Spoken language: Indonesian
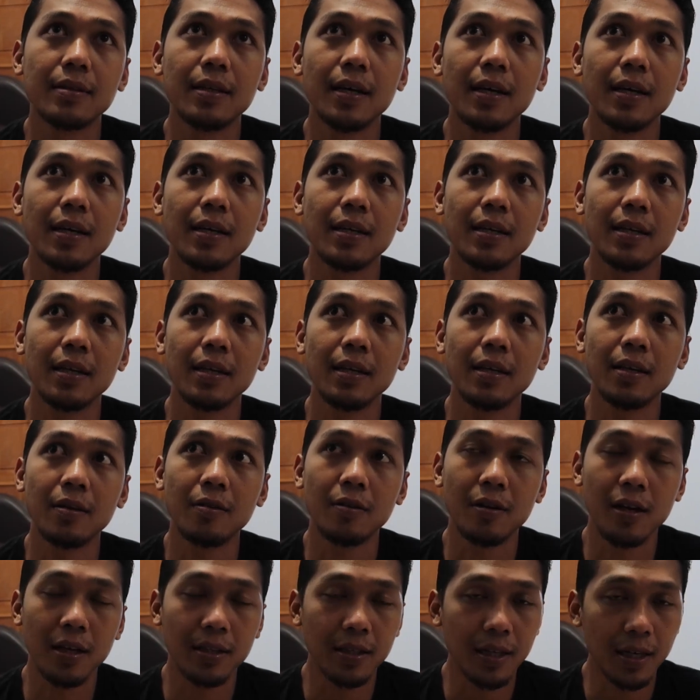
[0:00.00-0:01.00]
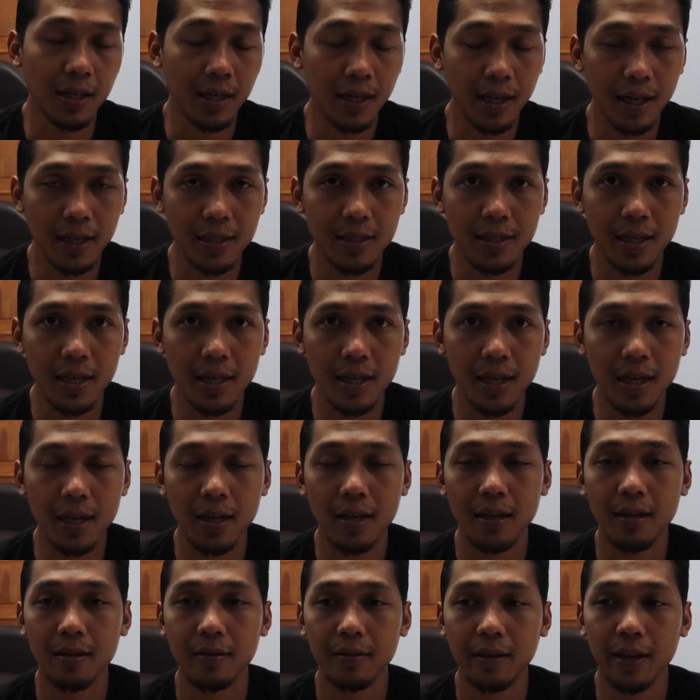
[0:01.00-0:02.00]
dari orang terdekat saya.
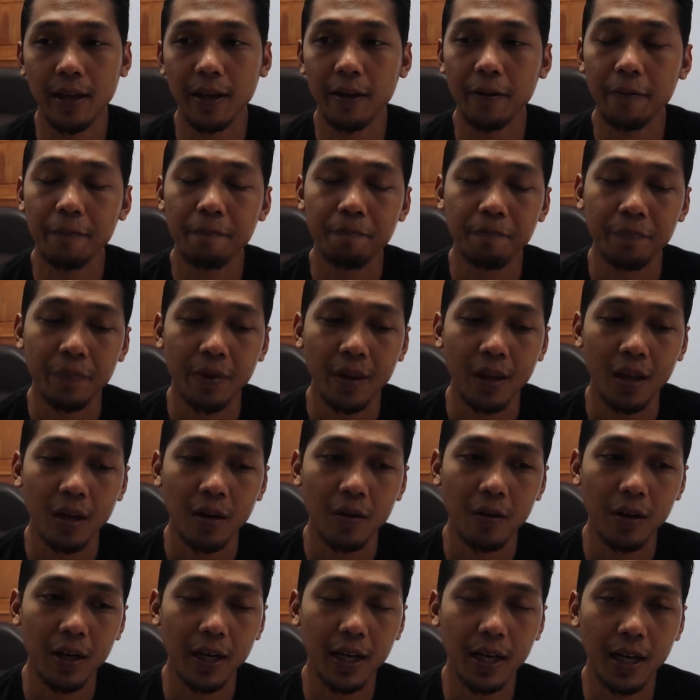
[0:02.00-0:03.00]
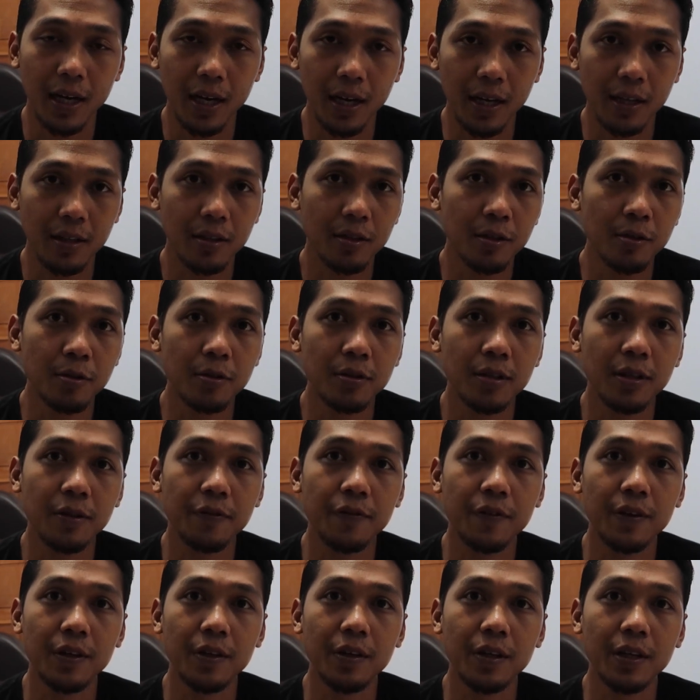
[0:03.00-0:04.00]
Oke. Okay? Oleh karena itu di
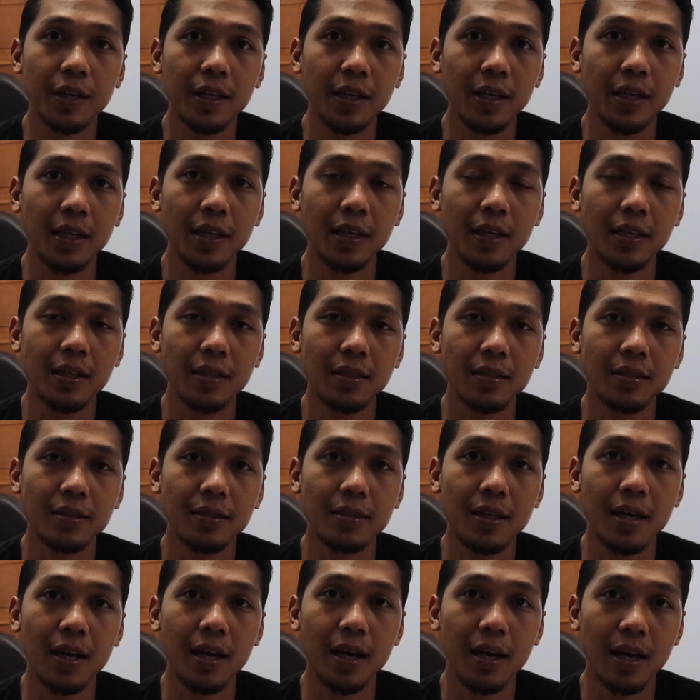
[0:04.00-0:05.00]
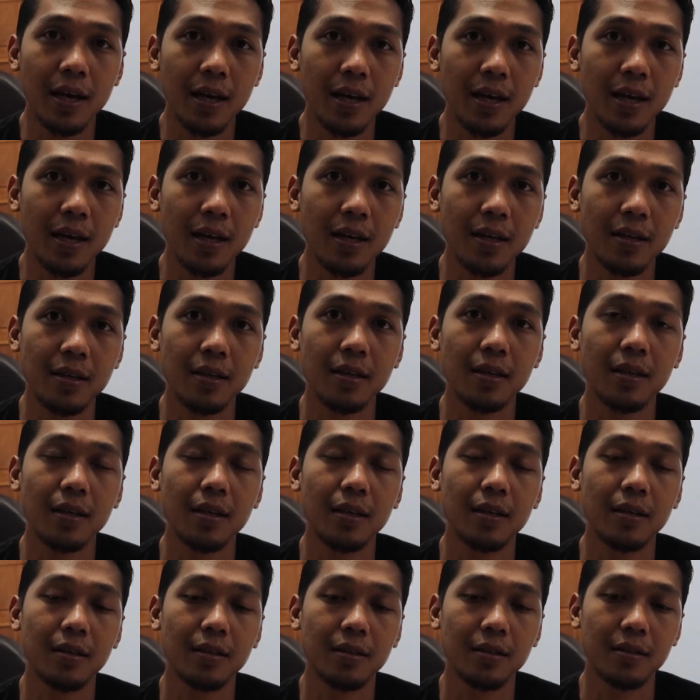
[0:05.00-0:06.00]
video ini saya
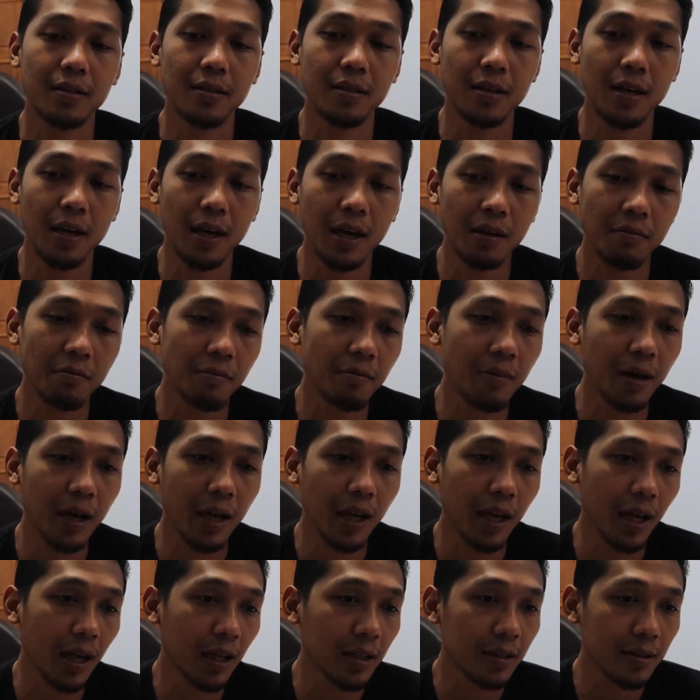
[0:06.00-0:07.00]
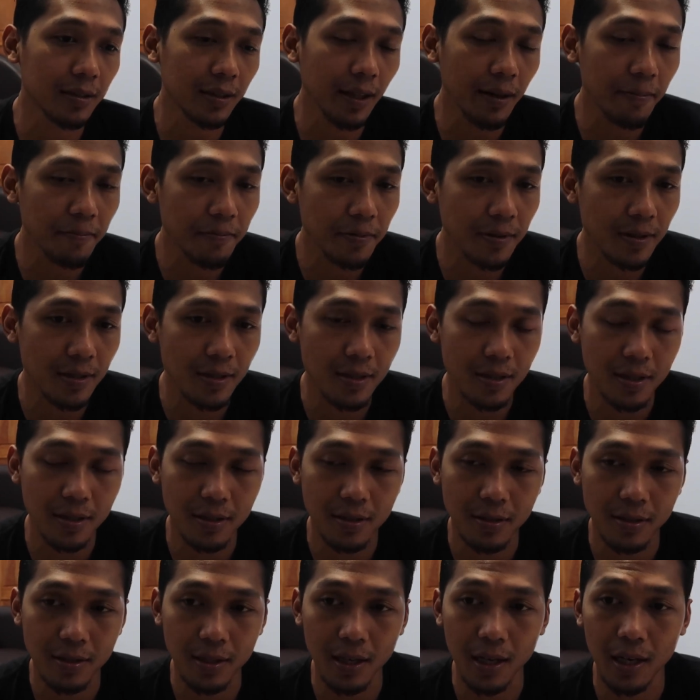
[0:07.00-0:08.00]
uh, akan membagikan tips
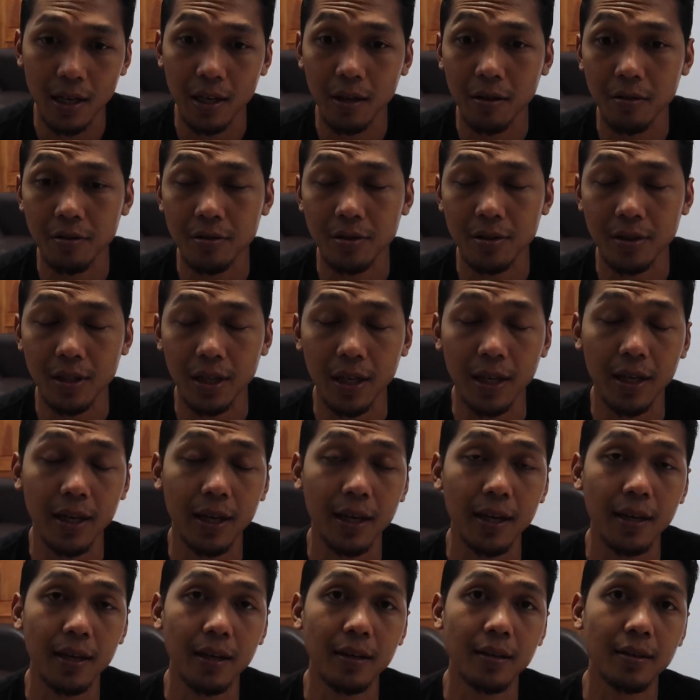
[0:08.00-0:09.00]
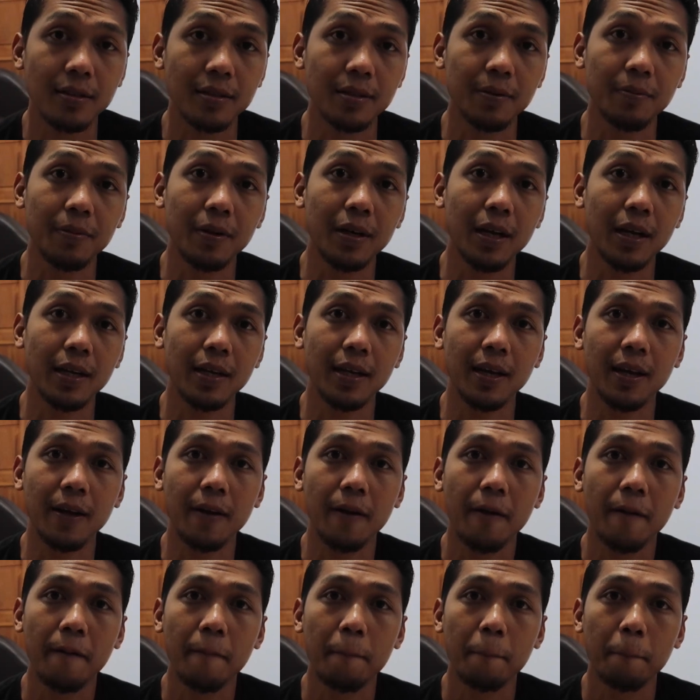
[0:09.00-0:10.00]
sekaligus trik ya yang
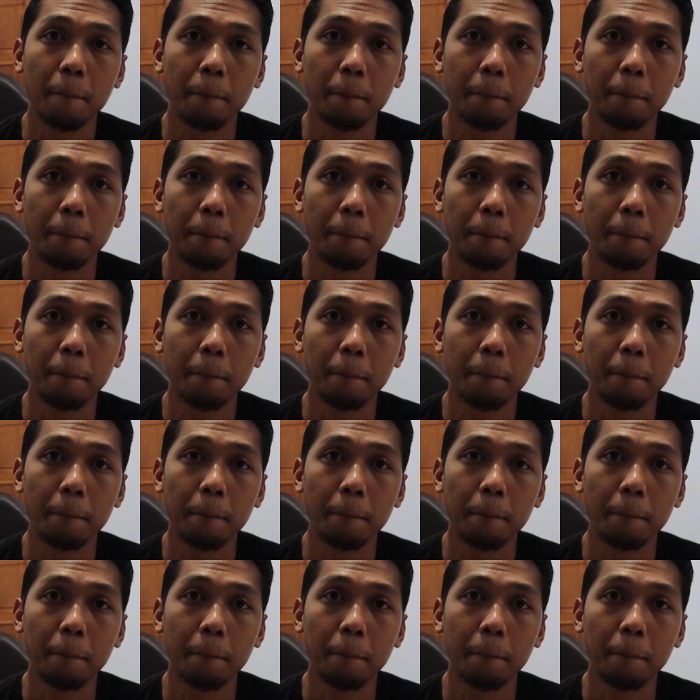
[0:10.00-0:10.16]
sebenarnya